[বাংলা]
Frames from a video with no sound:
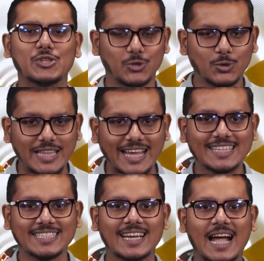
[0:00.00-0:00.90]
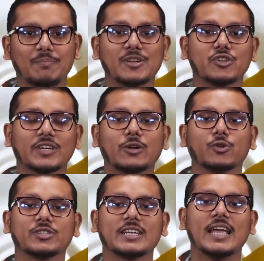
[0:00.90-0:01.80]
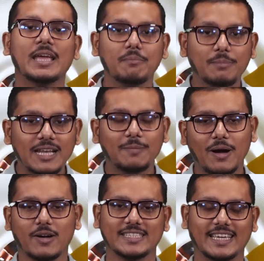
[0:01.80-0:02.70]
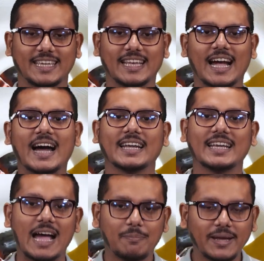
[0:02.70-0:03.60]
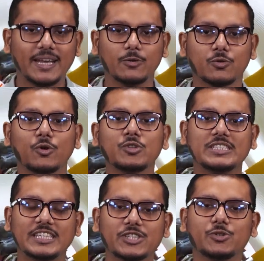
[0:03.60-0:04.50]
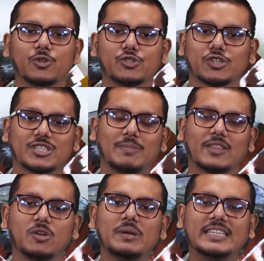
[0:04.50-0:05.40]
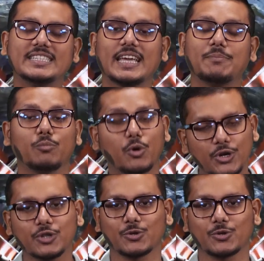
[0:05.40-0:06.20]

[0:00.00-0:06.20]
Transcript: চলুন দেখা যাক আপনার সঙ্গে কোনোটার মিল পাওয়া যায় কিনা আর না পেলেও কোন জিনিসগুলো চর্চার মাধ্যমে নিজেকে পরিণত